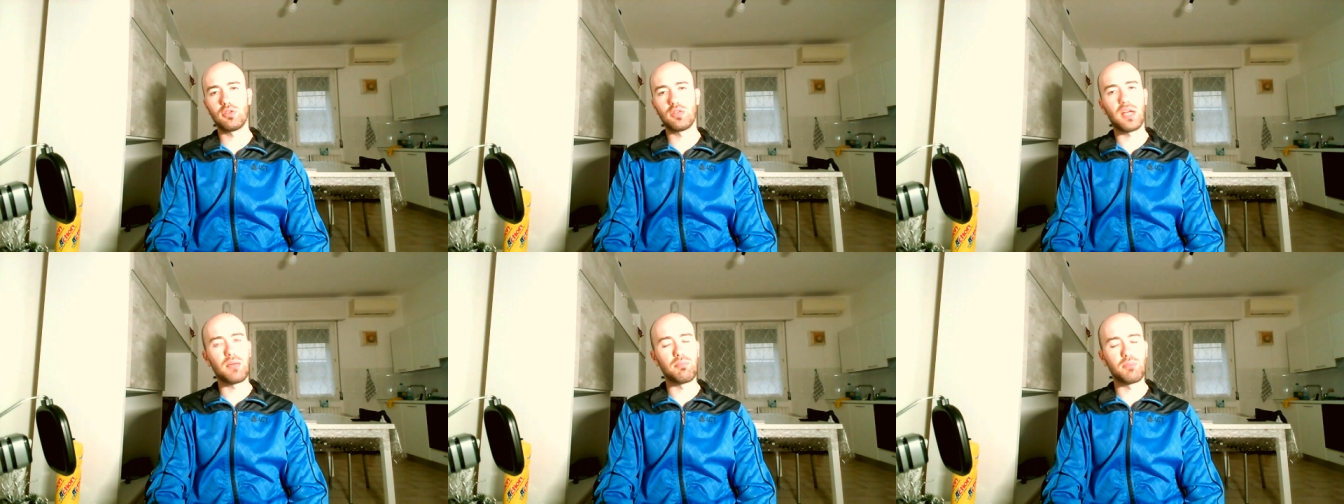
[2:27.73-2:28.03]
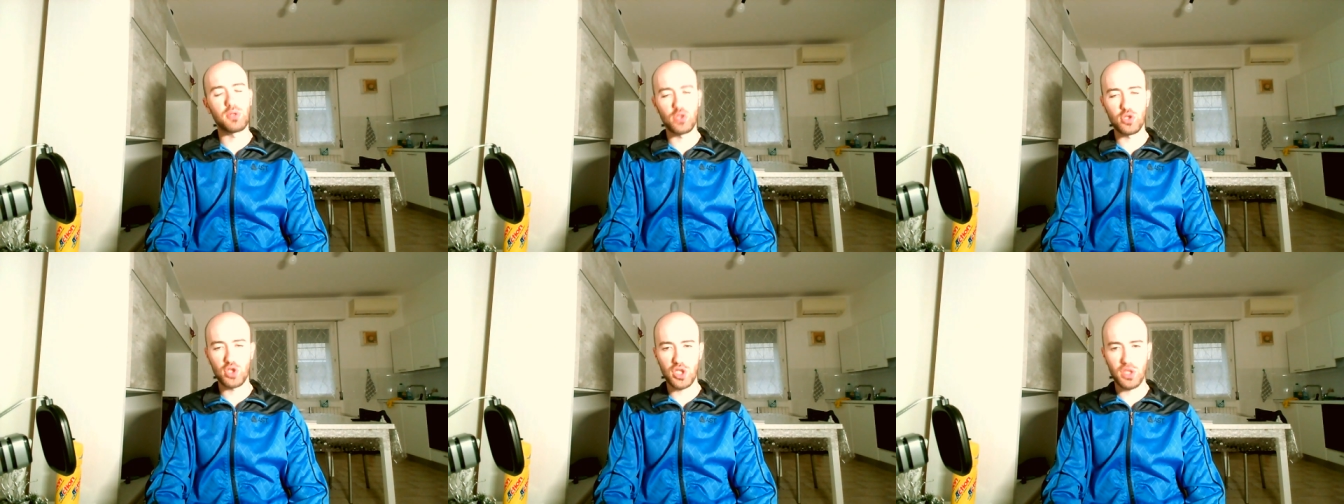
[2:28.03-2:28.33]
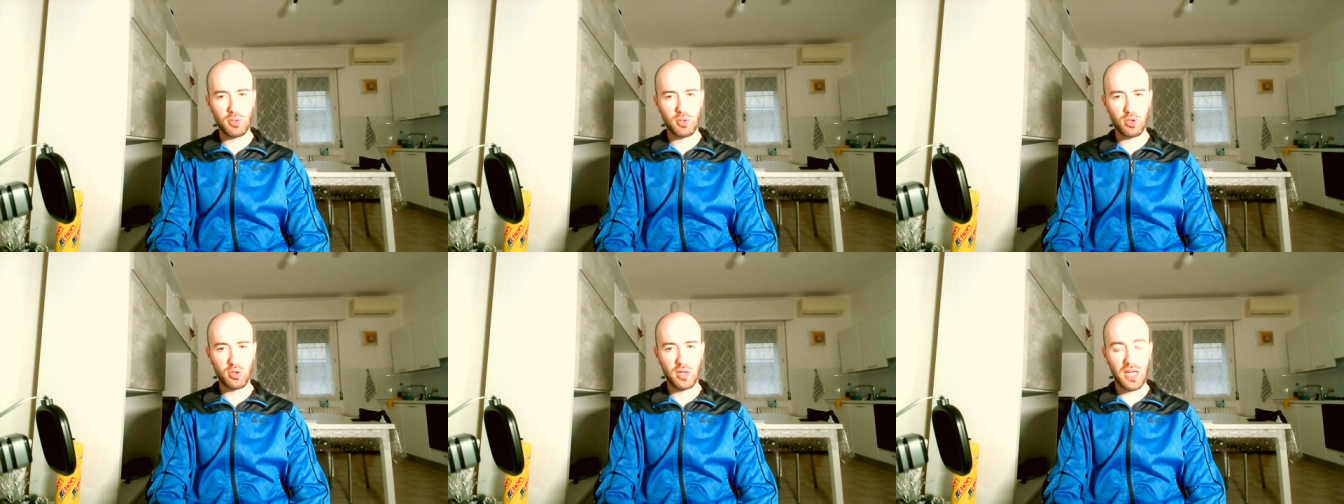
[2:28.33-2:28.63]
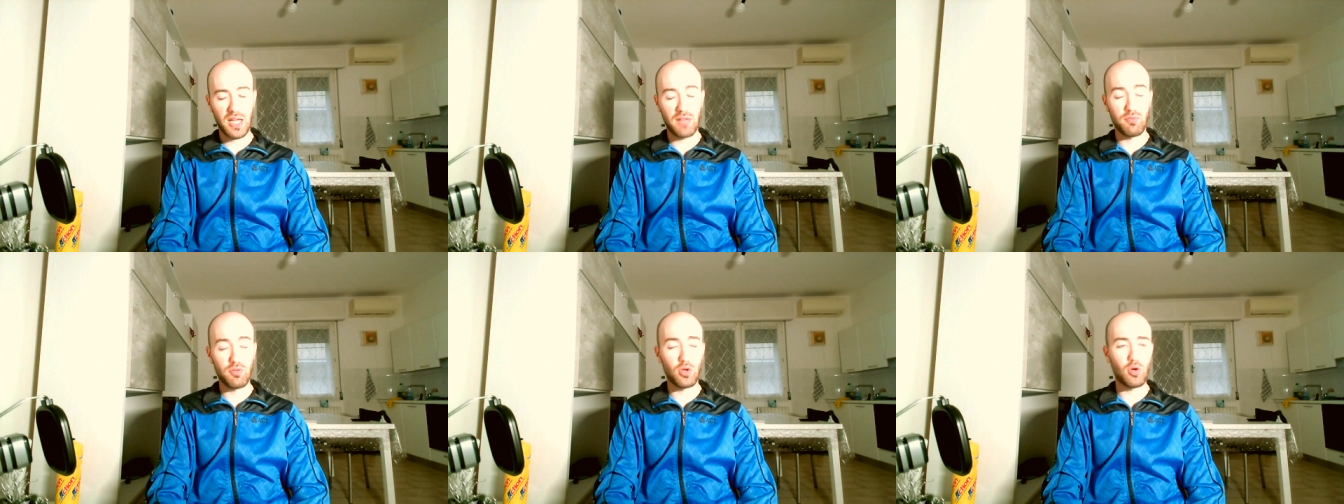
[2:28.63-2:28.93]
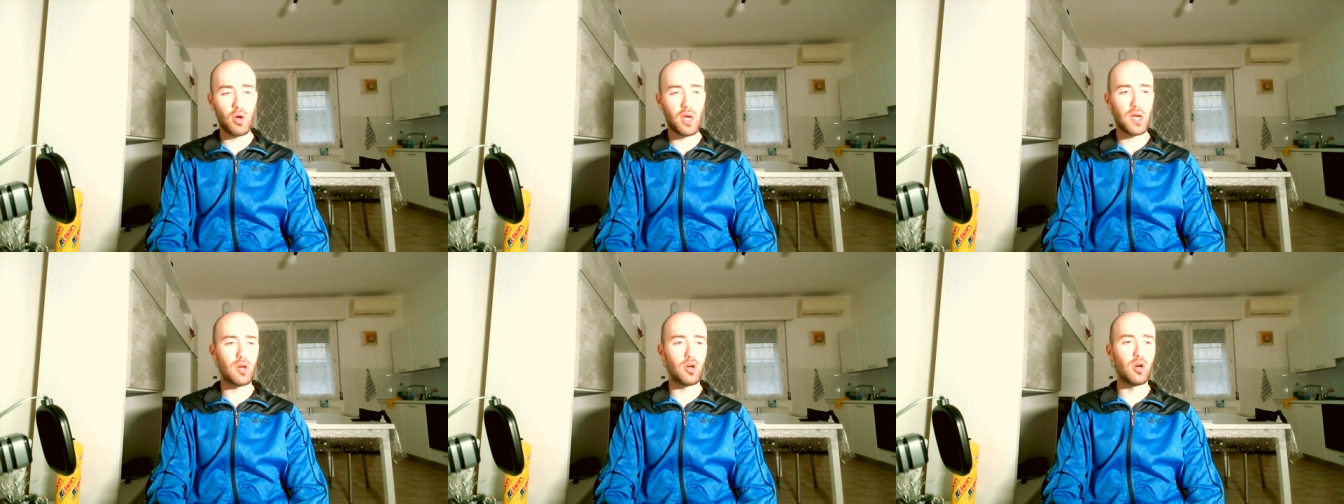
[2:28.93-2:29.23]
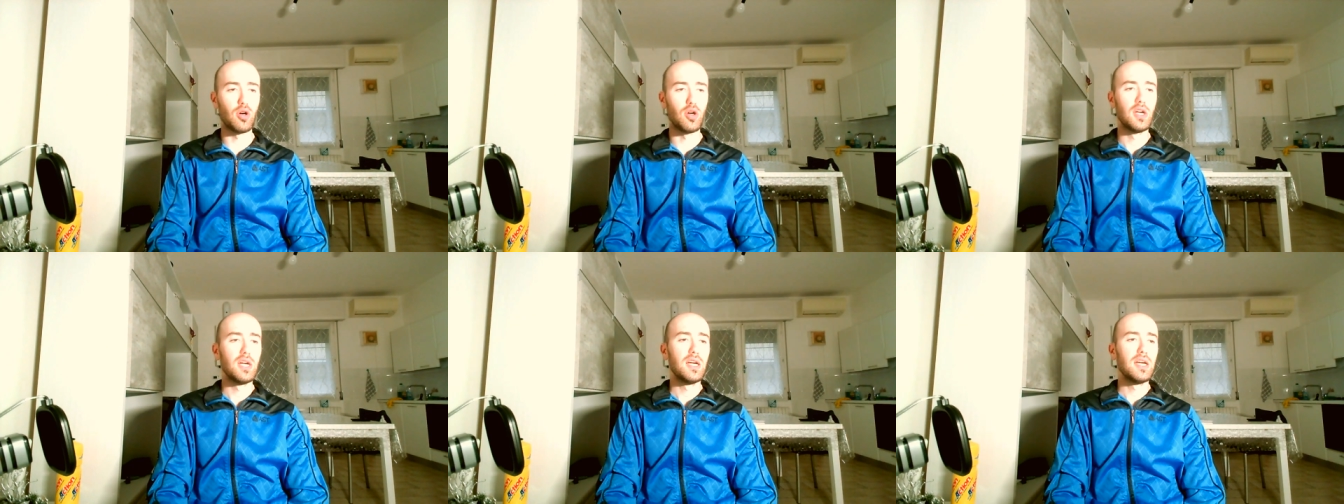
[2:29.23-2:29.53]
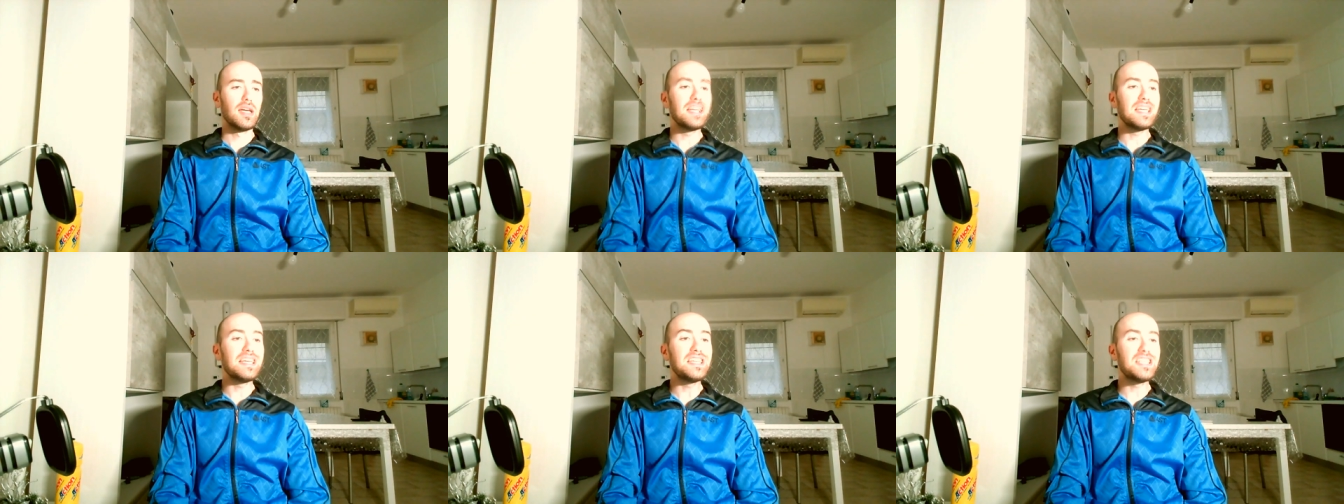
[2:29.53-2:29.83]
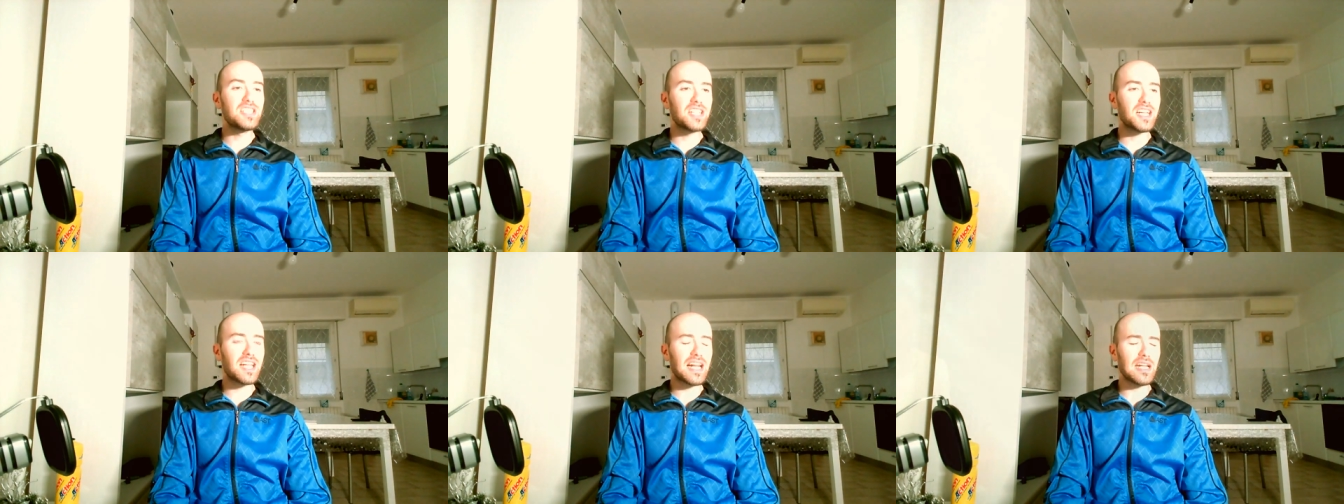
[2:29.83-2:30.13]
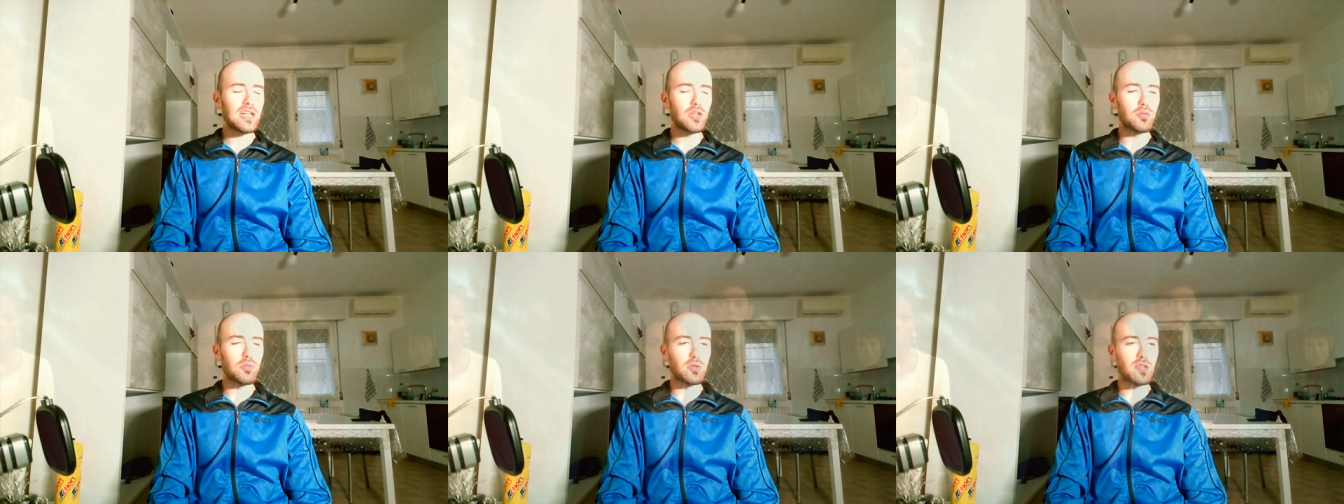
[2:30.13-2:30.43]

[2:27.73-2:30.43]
in ambito cinematografico. Ecco, in generale dopo